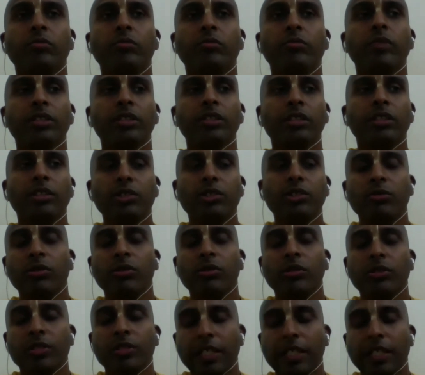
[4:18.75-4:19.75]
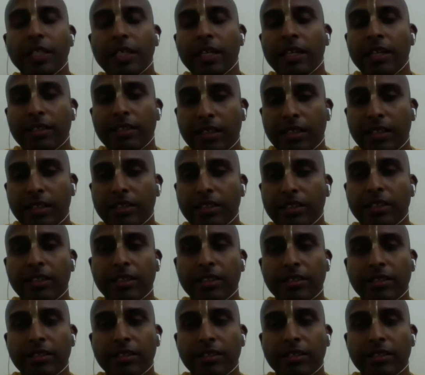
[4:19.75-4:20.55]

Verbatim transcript: बद्ध जीवों को सिखाना चाहते हैं